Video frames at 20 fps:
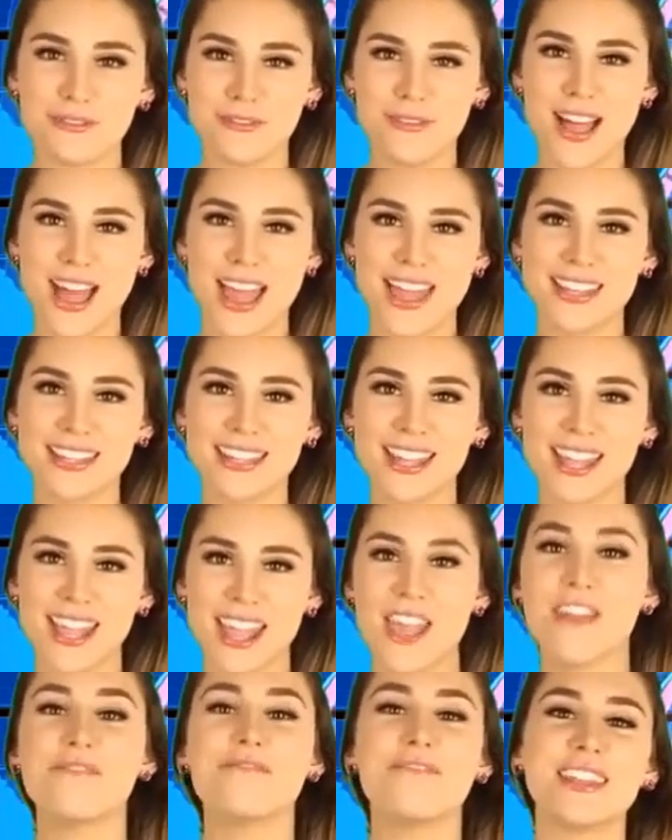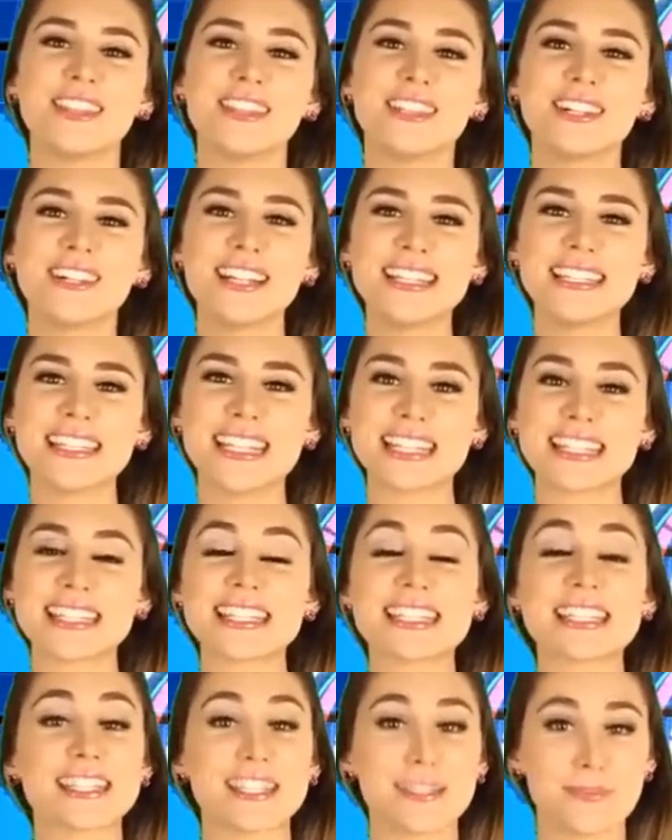Sabrina è poi all'esterno
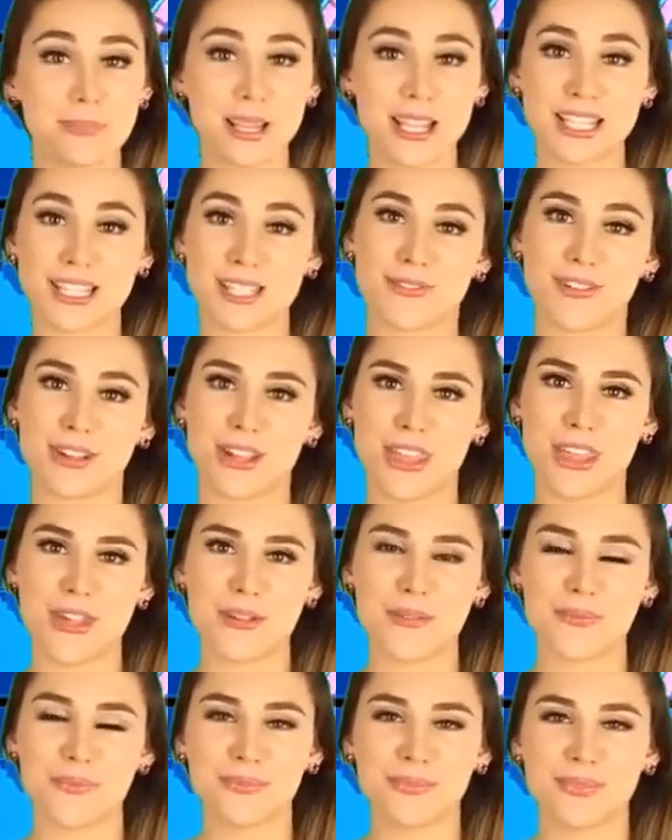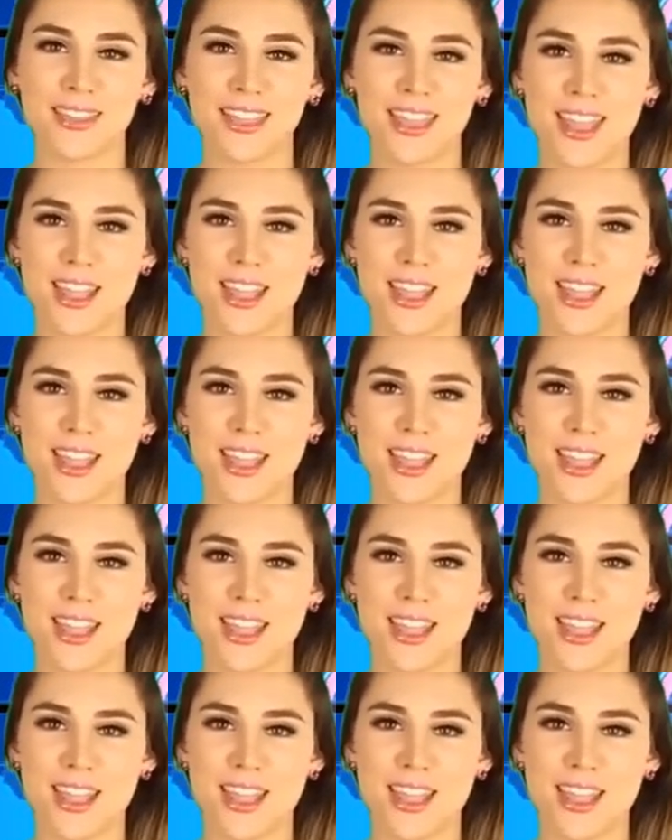dove l'aspettava un'auto che